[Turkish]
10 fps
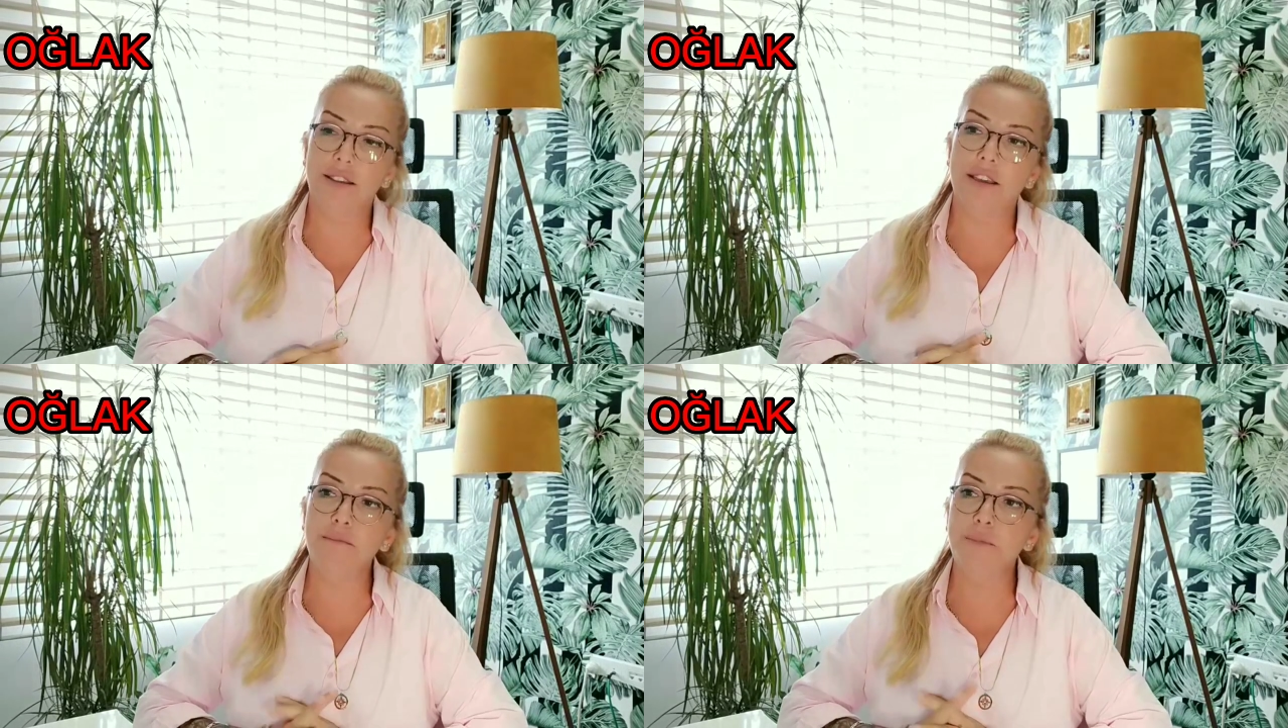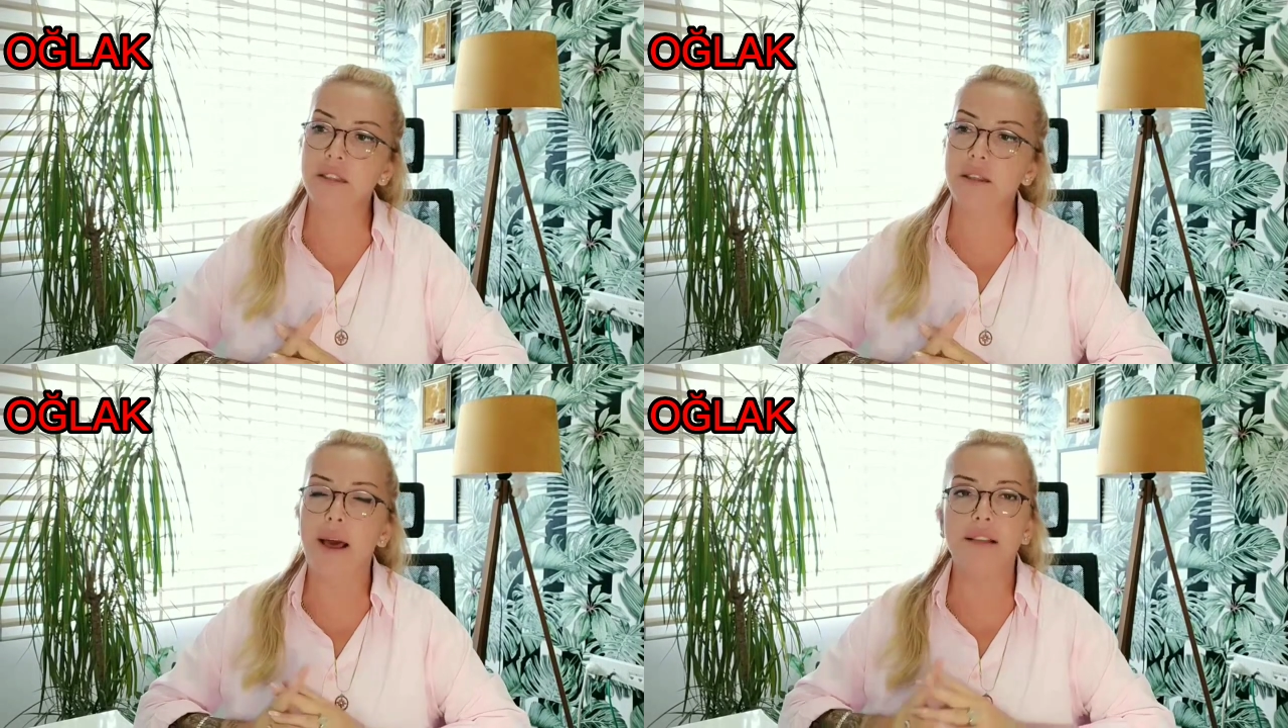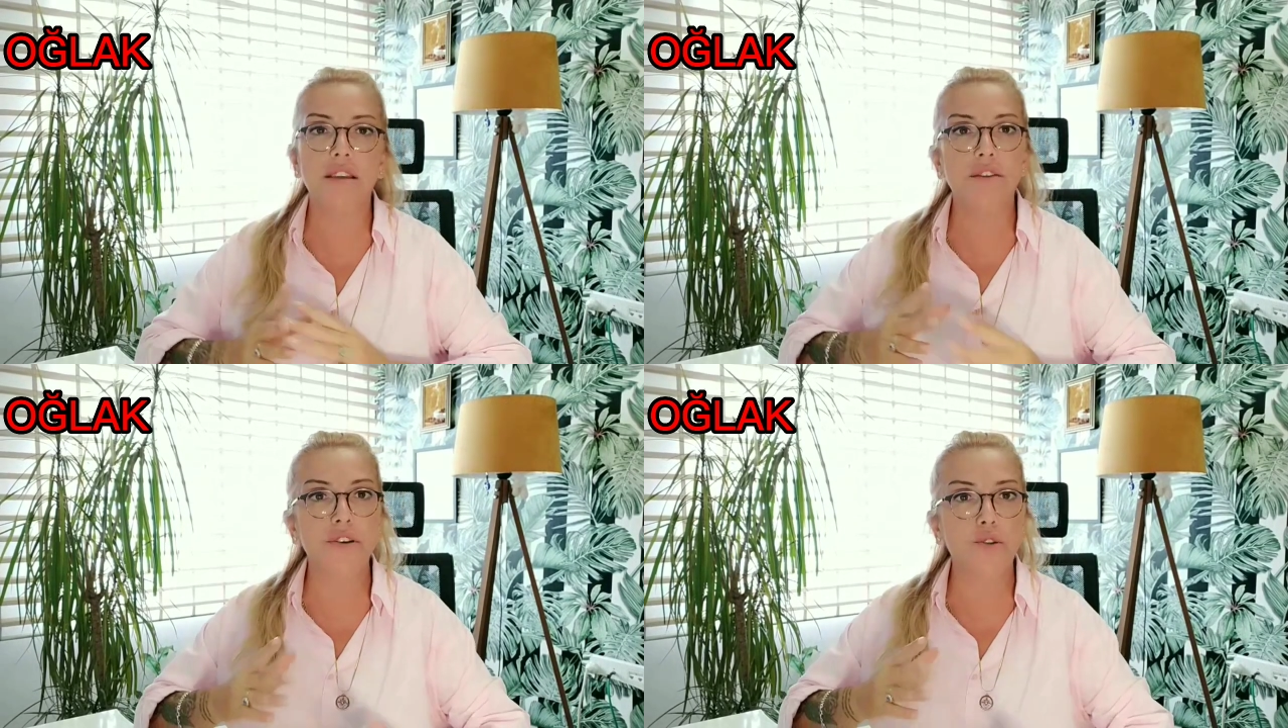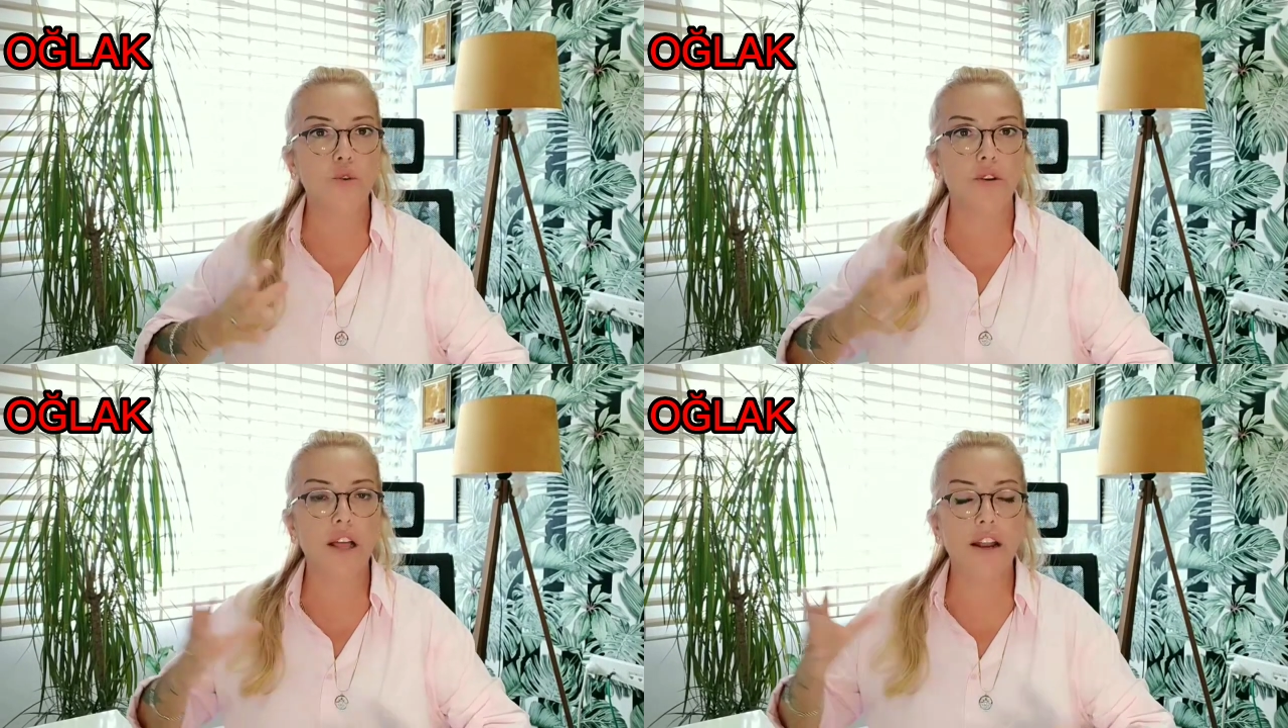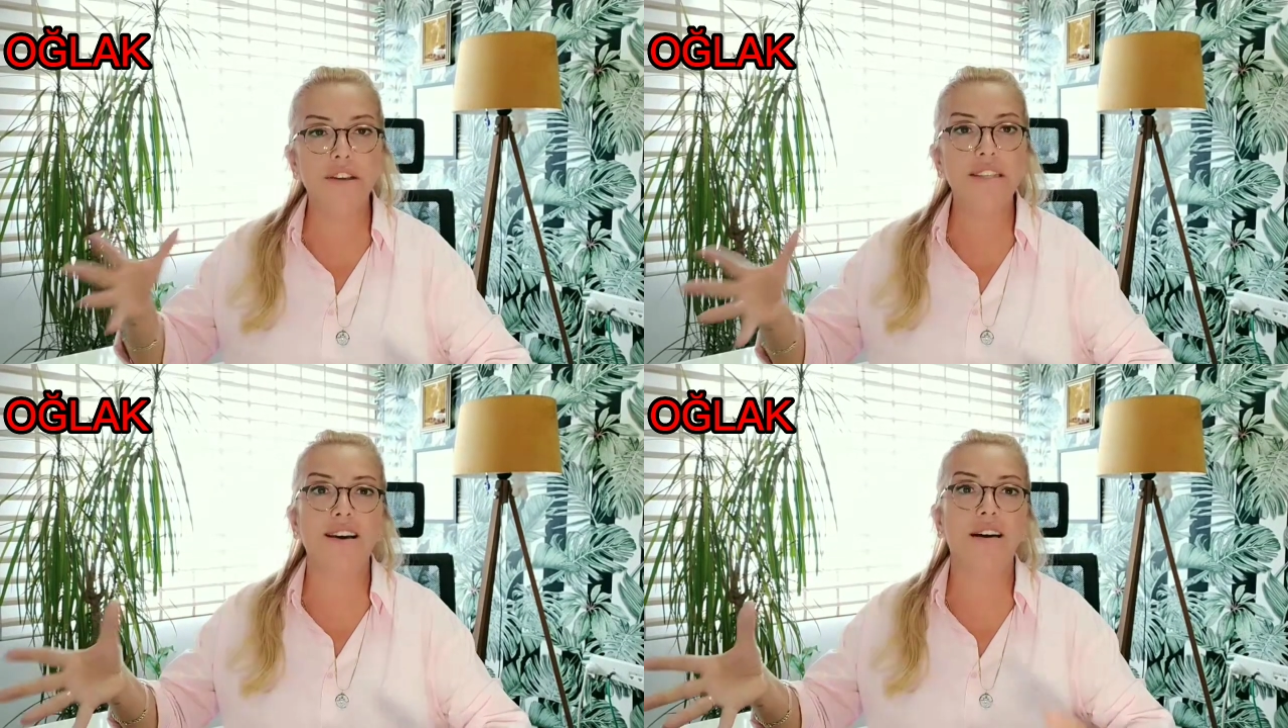diyelim ya da belki faturalar
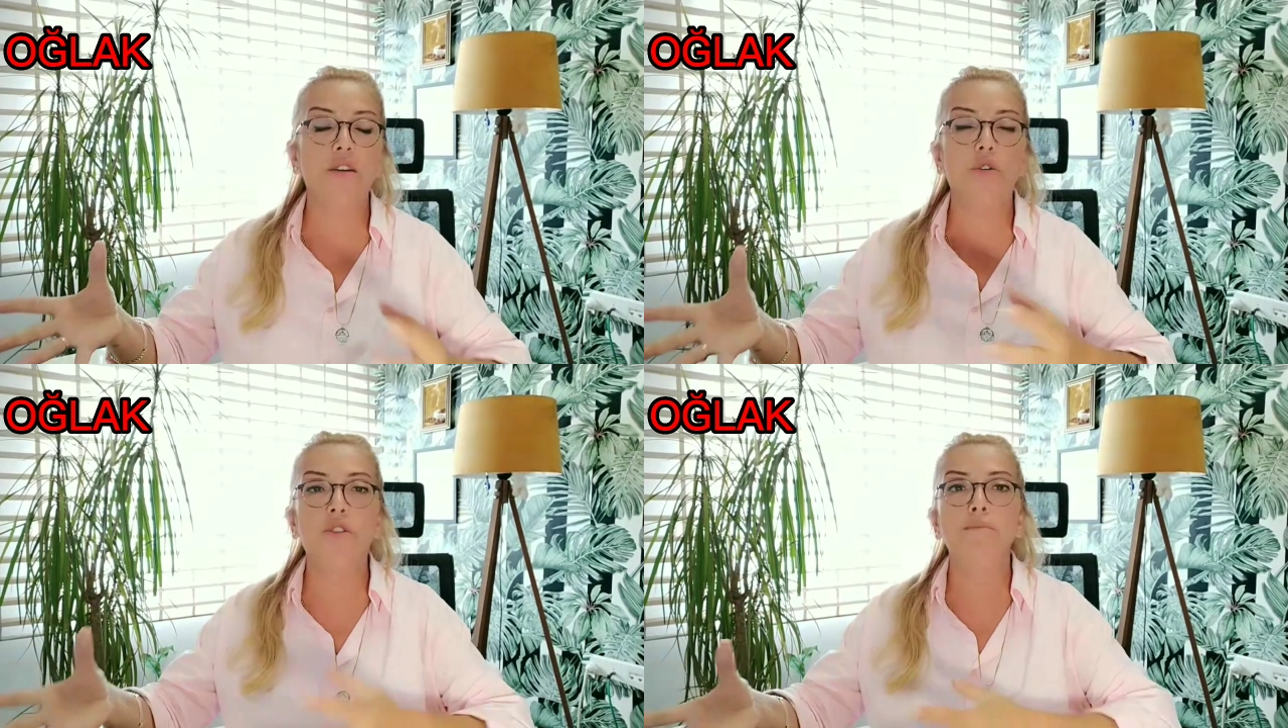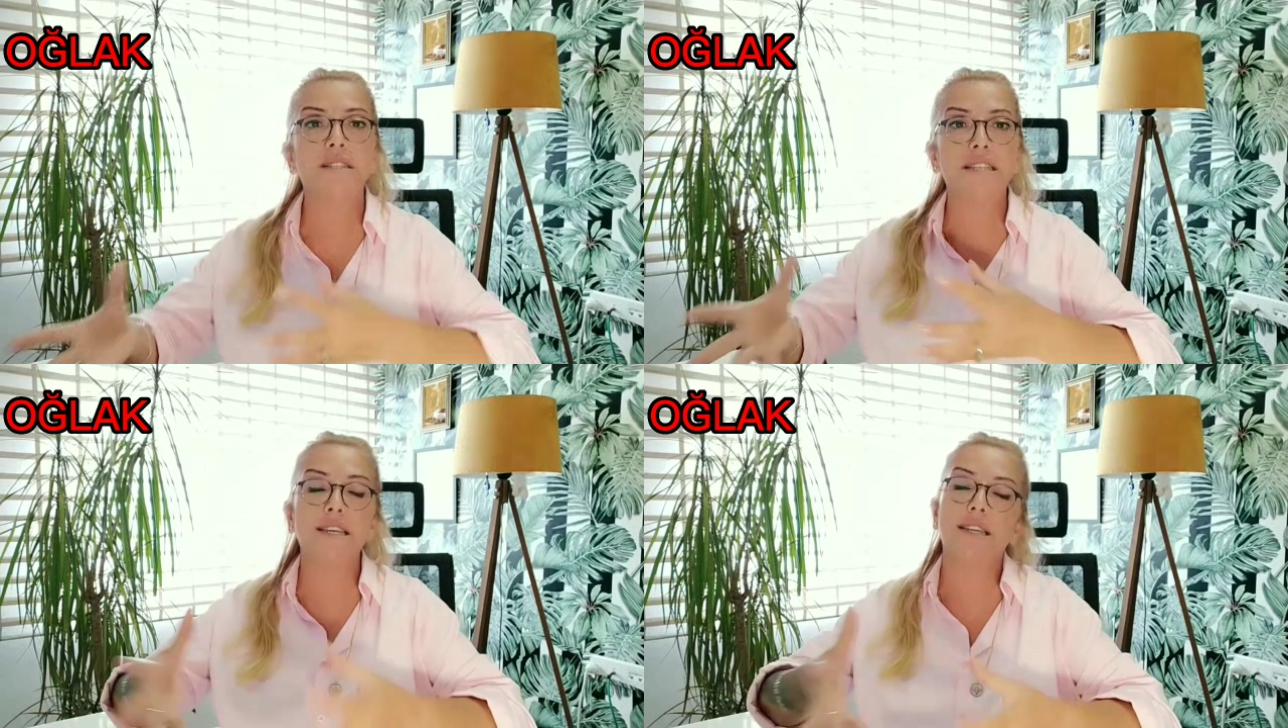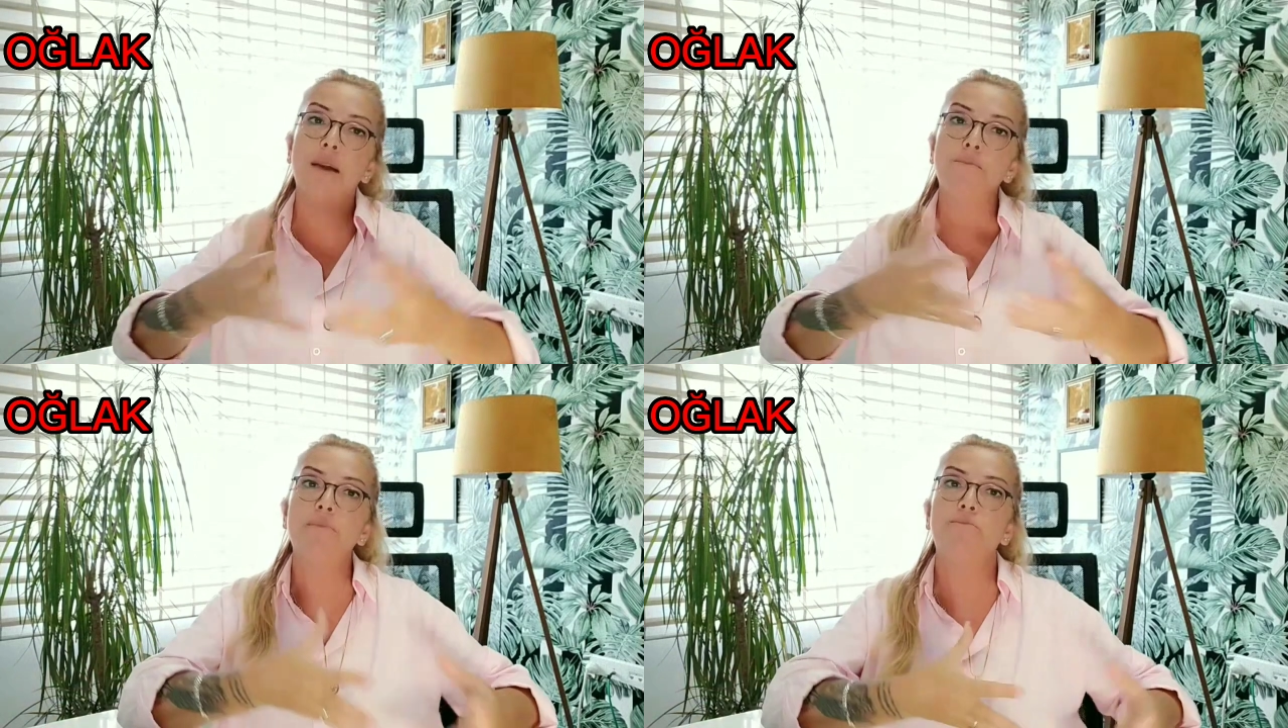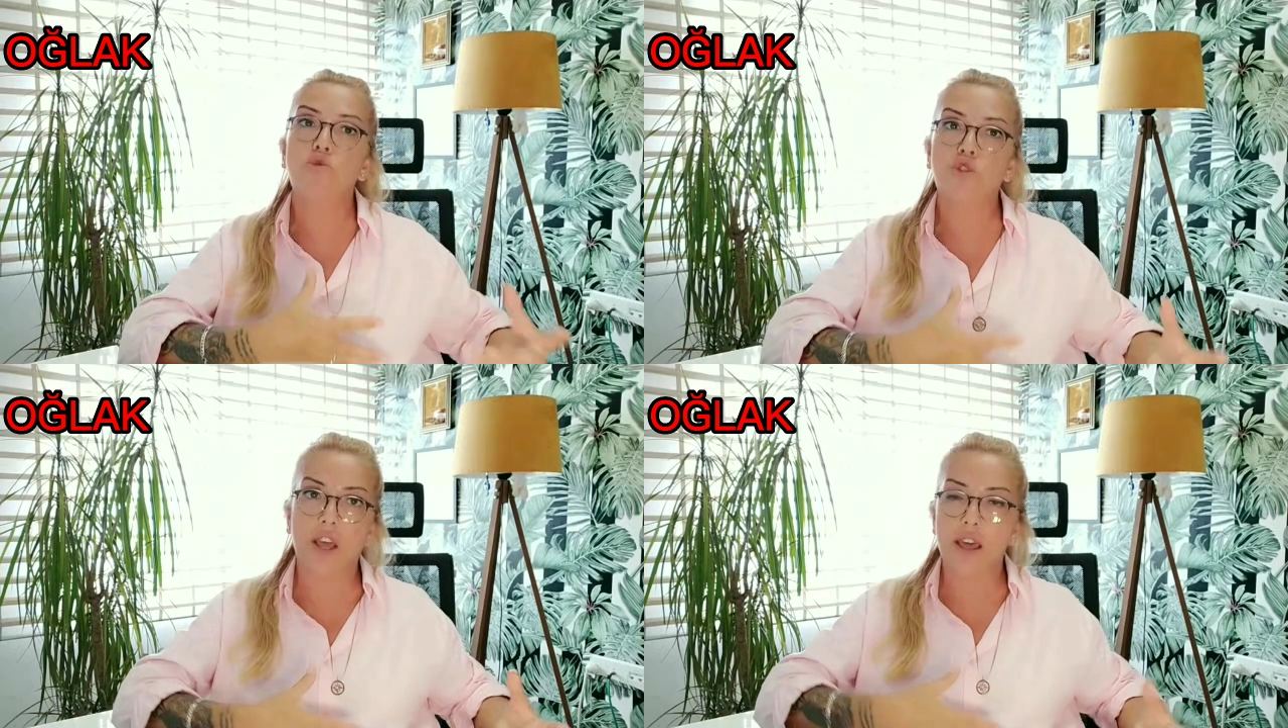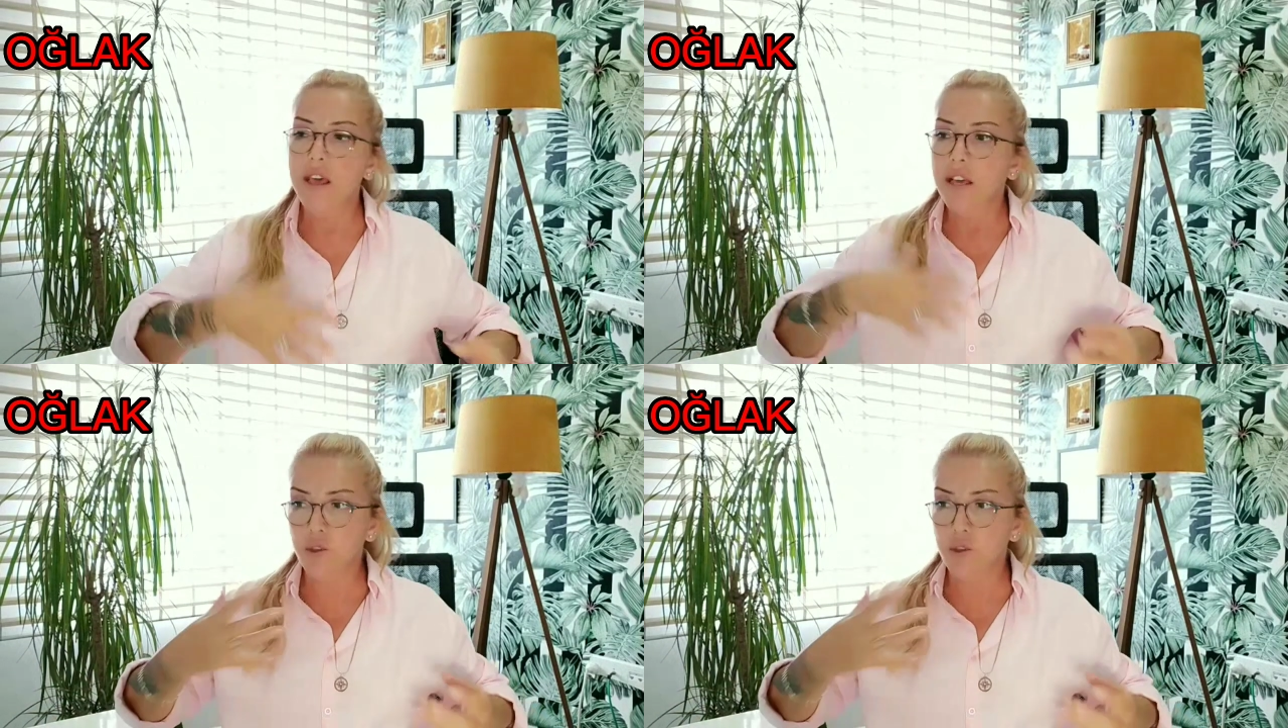vesaire ödenmesi gereken bir bütçe